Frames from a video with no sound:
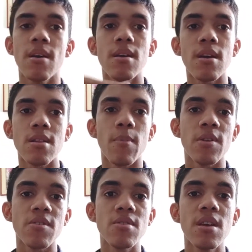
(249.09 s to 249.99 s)
y hasta
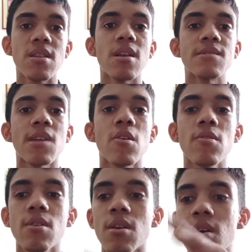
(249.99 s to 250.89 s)
procesos digitalizados
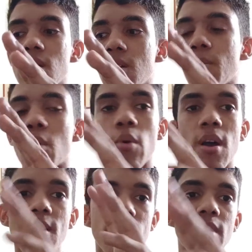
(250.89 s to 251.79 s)
que
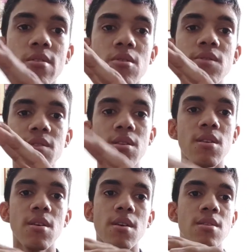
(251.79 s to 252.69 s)
provocan efectos
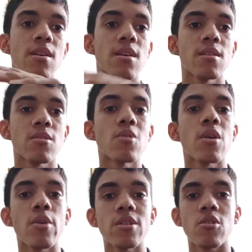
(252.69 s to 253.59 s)
dentro de
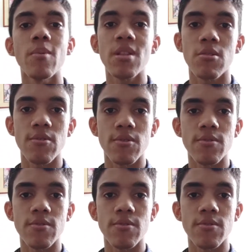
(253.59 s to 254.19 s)
los instrumentos.